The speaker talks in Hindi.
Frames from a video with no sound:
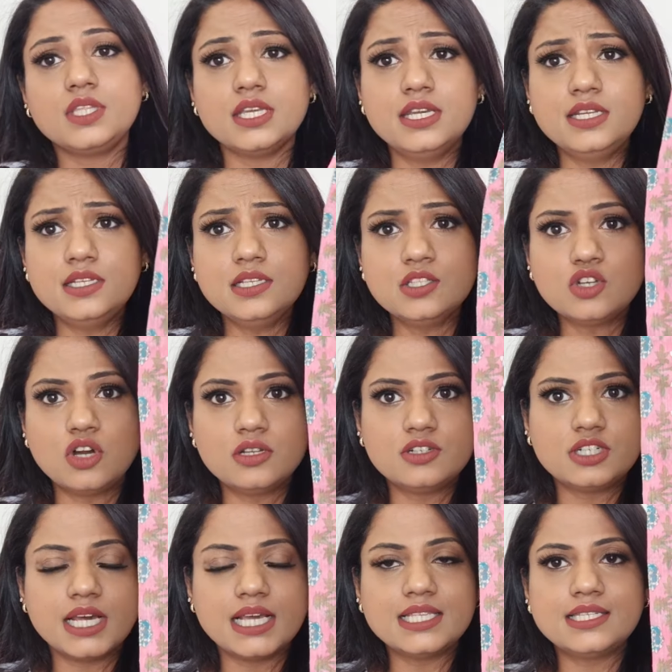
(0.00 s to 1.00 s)
इट इज़
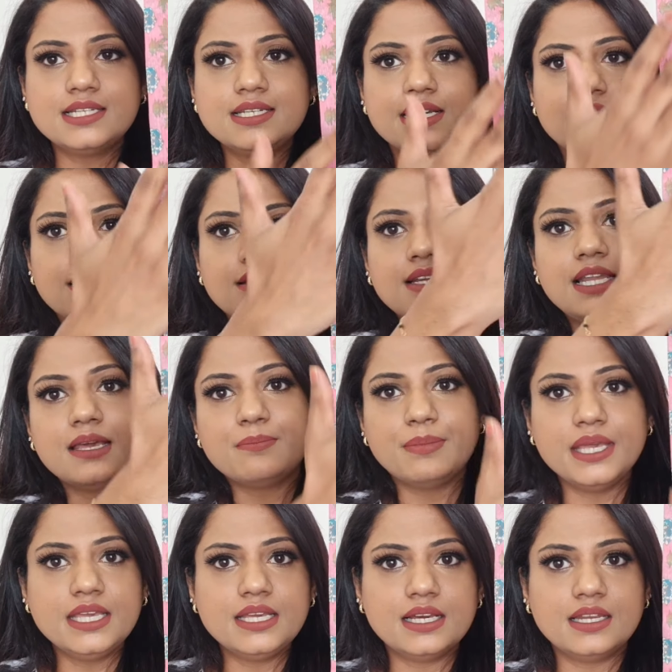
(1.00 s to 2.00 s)
कॉन्ट्रास्ट इन कलर लाइक
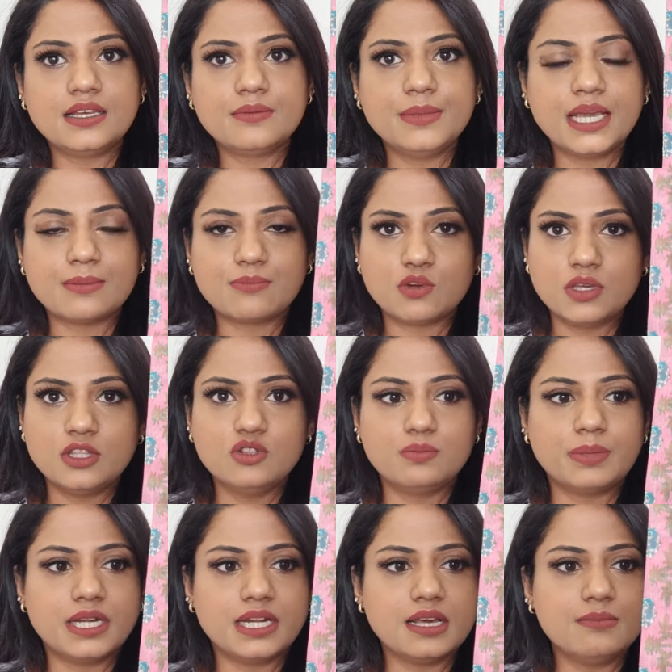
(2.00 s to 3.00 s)
पिंक कलर में आपको ये
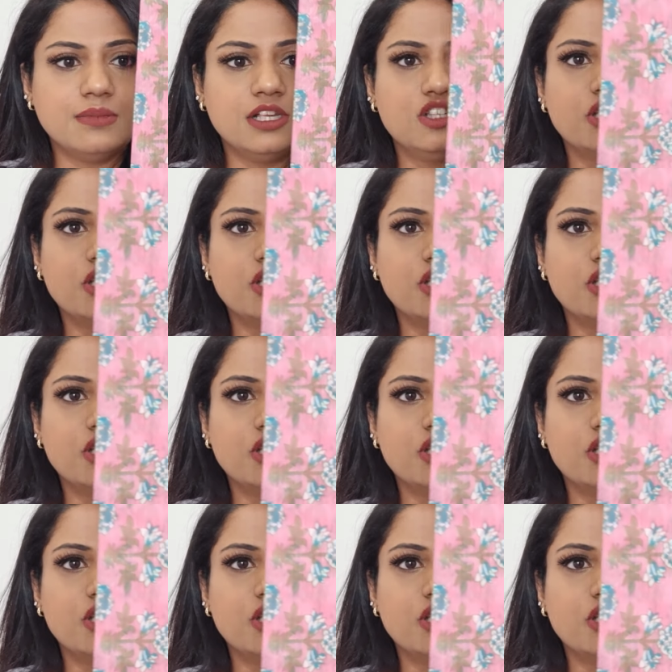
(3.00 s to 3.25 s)
दुपट्टा मिल